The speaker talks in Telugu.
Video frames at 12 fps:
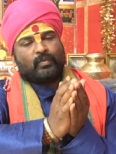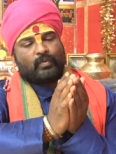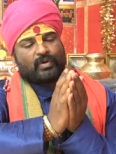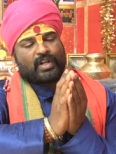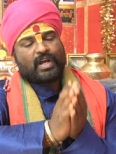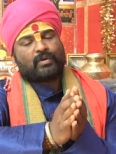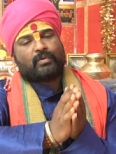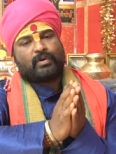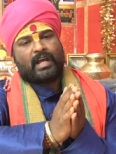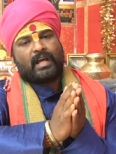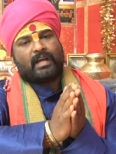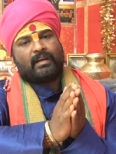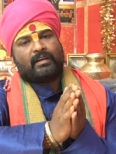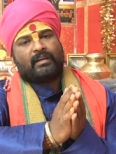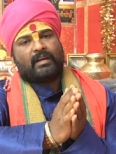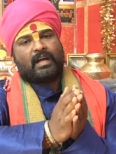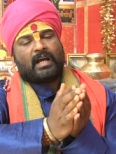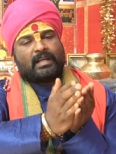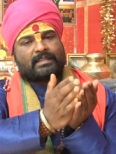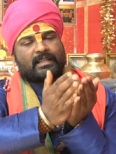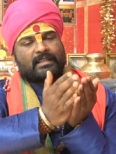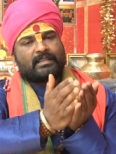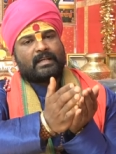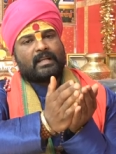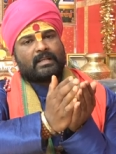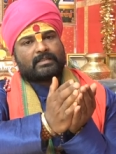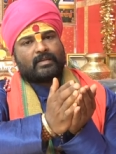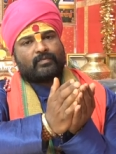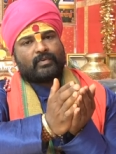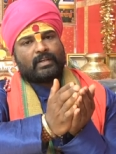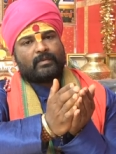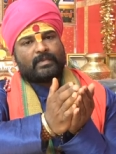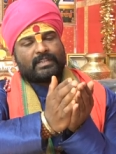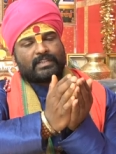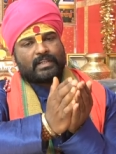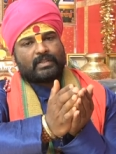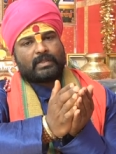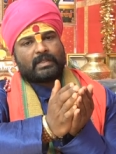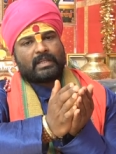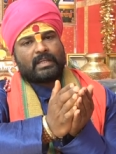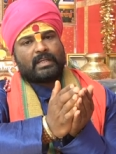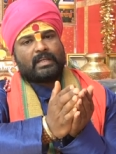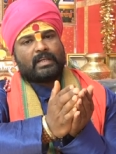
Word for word: ఉన్నా కూడా సంతాన సాఫల్యం ఈ చేతికి